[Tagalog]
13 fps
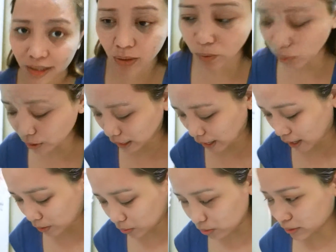
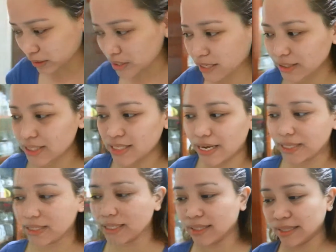lugaw. Tapos I
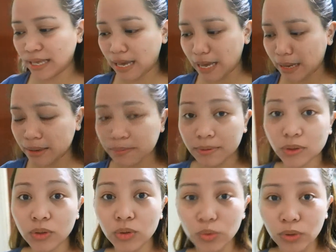decided na
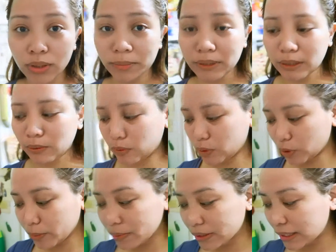magluluto naman ako
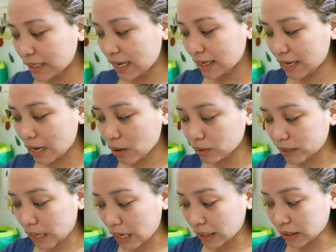or maglalaga ako
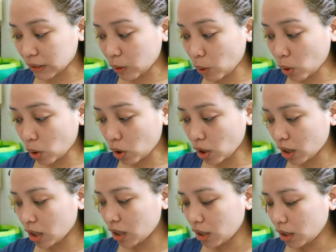ng itlog
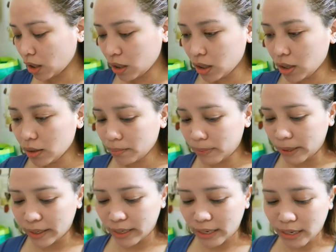
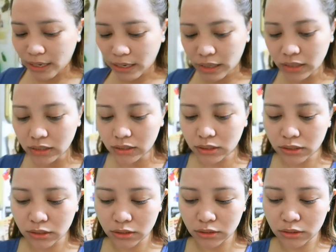para
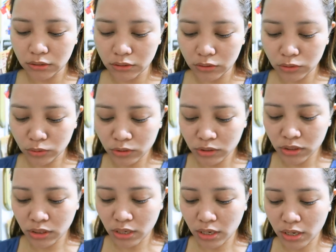dun
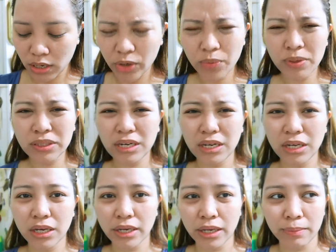sa, or wag na lang
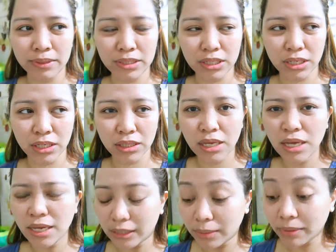kaya may chicken,
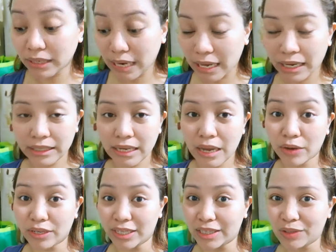na maglalaga na lang ako
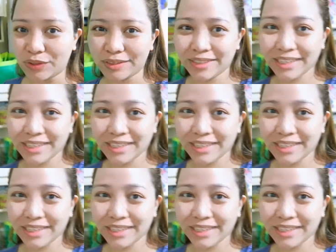ng itlog.